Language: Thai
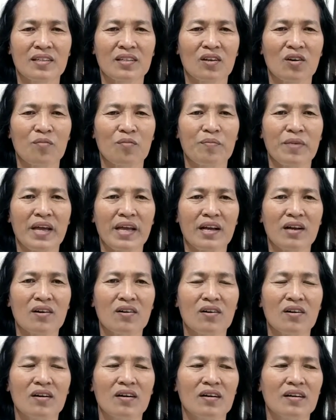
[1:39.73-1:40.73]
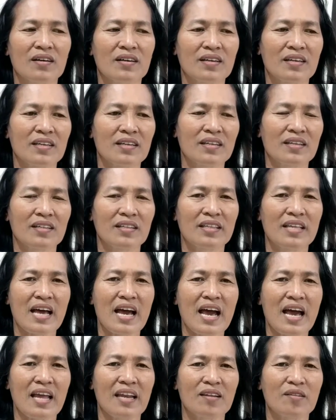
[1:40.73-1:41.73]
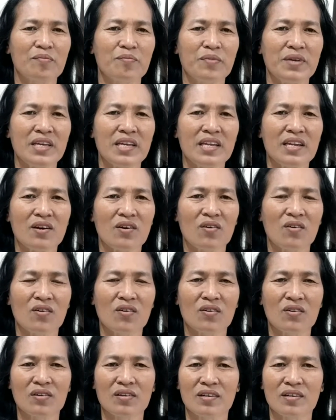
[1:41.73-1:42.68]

ต่อไปก็ญาติพี่น้อง